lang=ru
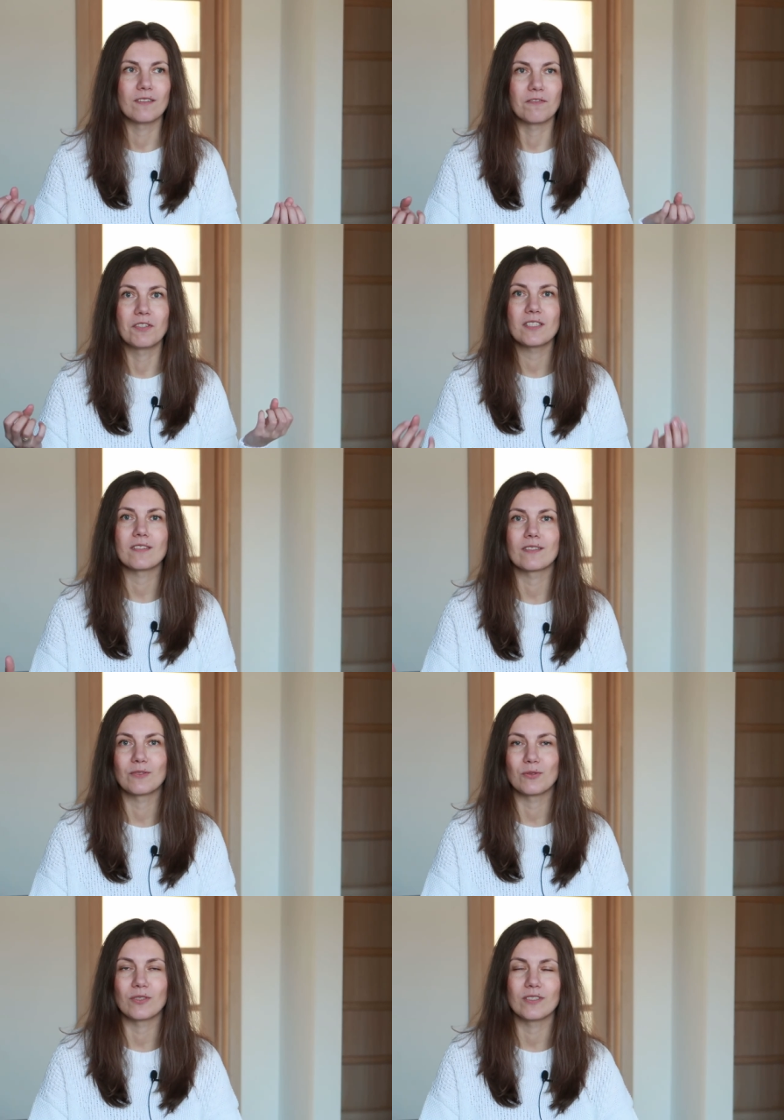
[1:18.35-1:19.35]
веса,
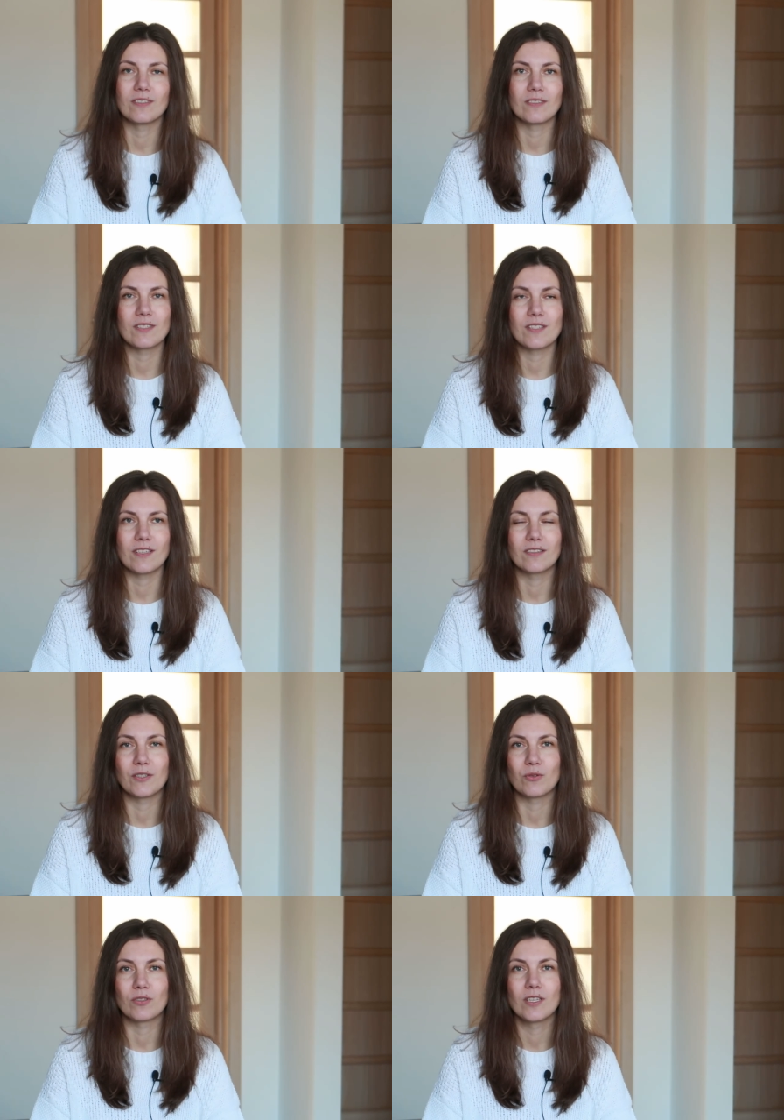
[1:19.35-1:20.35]
который снег
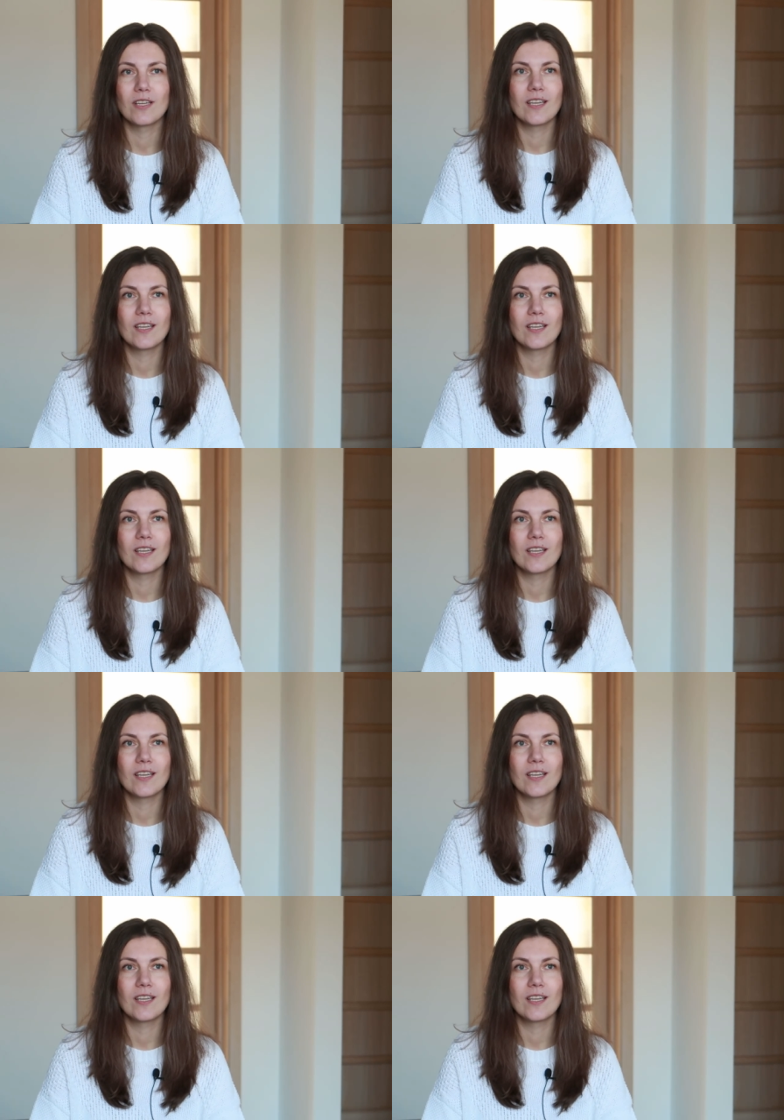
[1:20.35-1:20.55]
дает.